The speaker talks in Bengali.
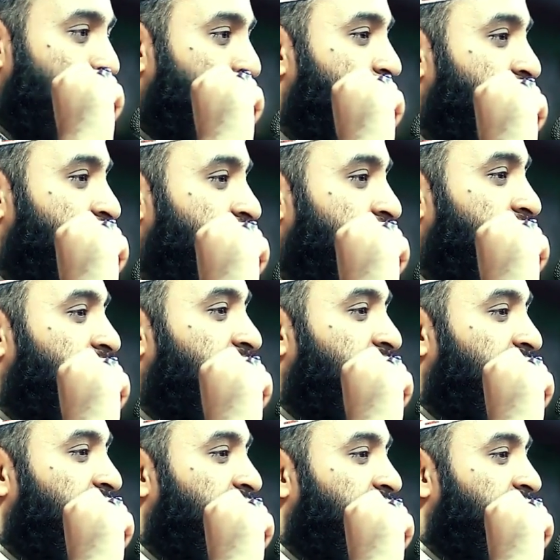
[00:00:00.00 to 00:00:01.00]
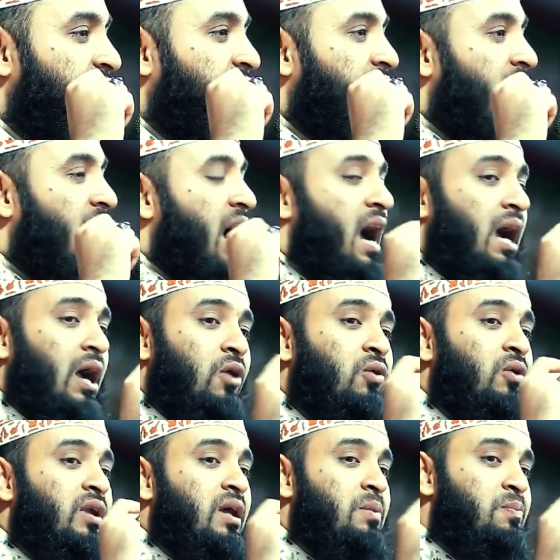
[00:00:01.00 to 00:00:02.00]
নাম শুনছেন
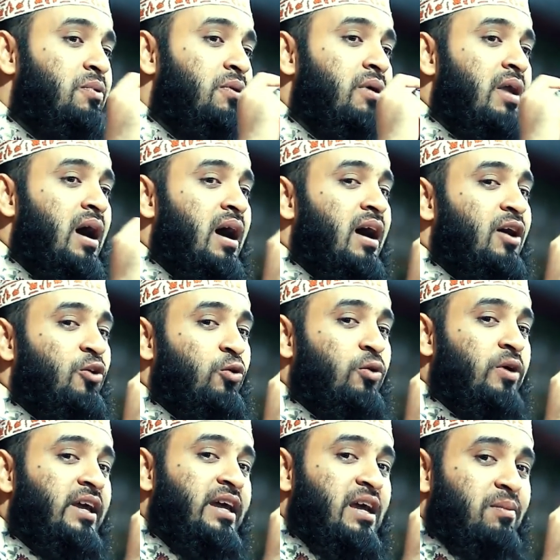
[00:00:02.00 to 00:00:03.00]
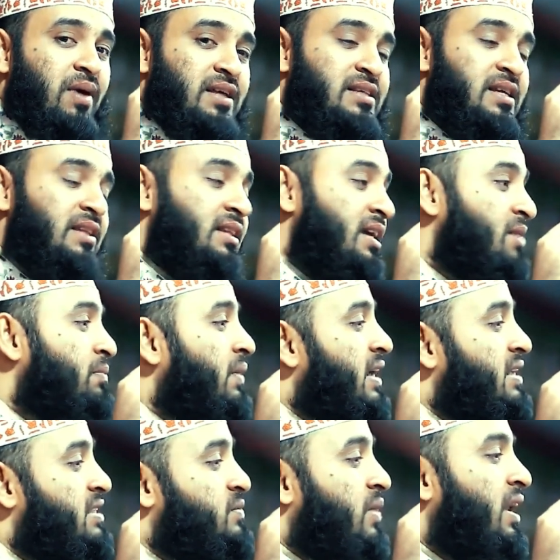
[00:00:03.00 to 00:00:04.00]
আগুনে পোড়া রোগীকে বাঁচাতে এই
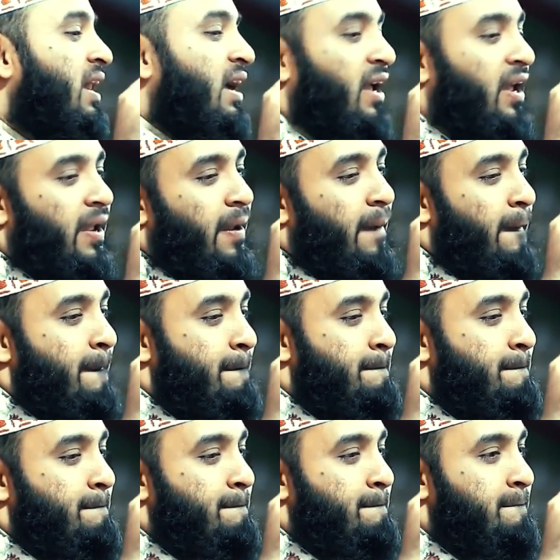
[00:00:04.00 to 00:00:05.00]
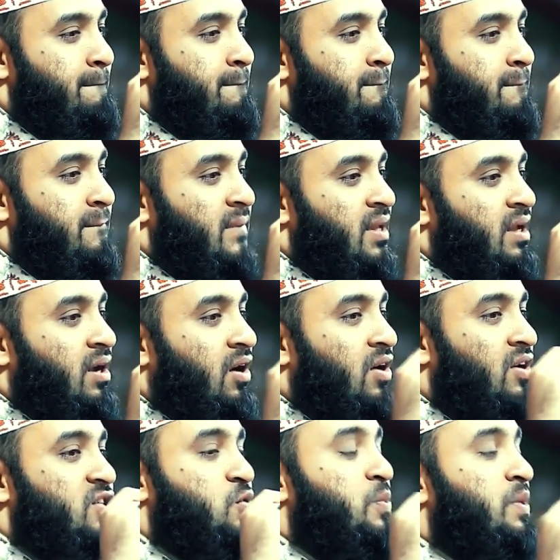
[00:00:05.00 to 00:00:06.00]
প্লাজমা লাগে
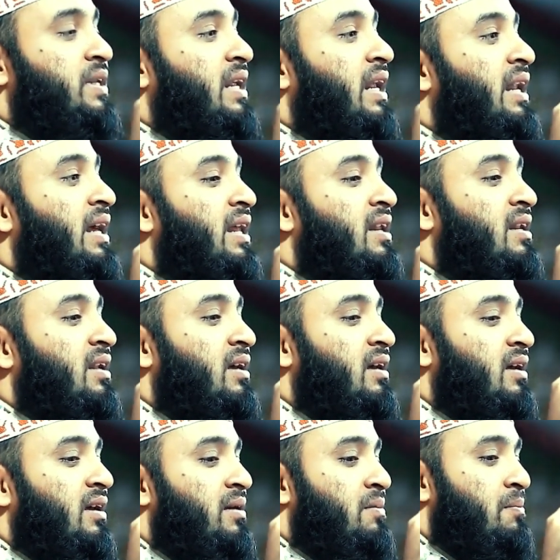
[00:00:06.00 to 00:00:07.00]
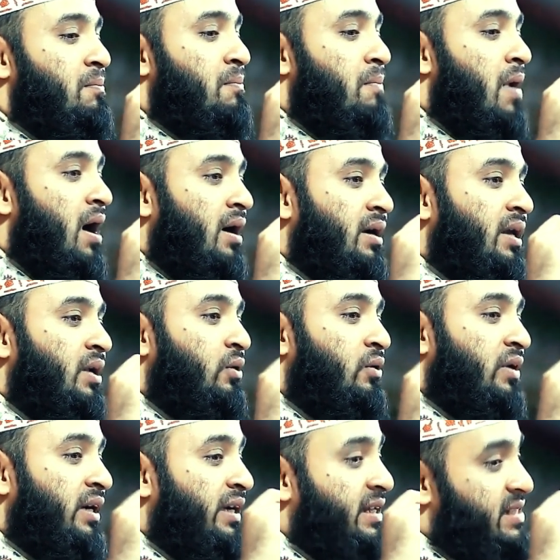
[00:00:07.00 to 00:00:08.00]
হসপিটালের বার্ন
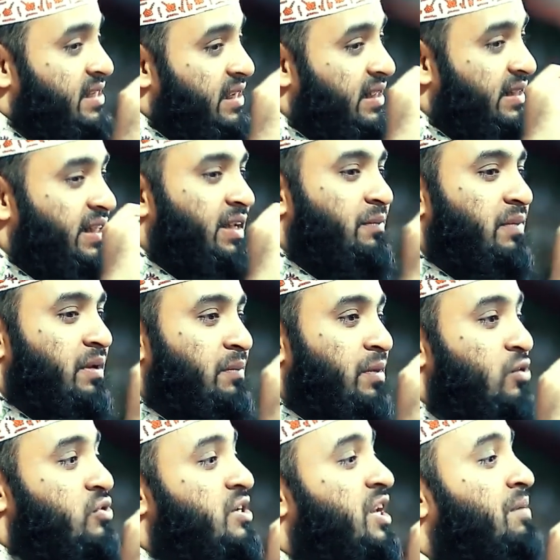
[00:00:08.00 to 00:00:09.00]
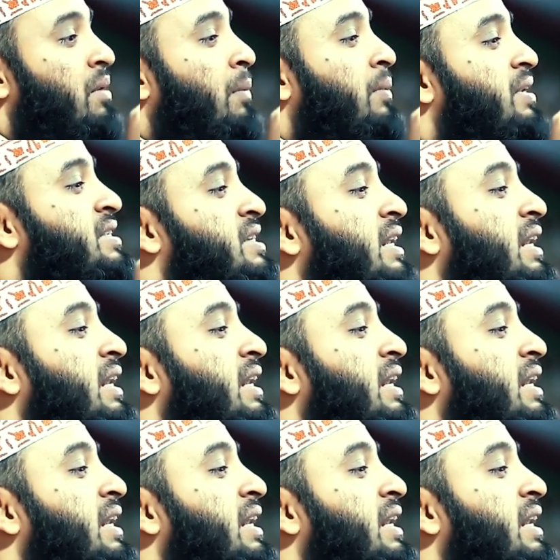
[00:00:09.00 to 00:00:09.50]
ইউনিটে যেয়ে দেখবেন মানুষ কিভাবে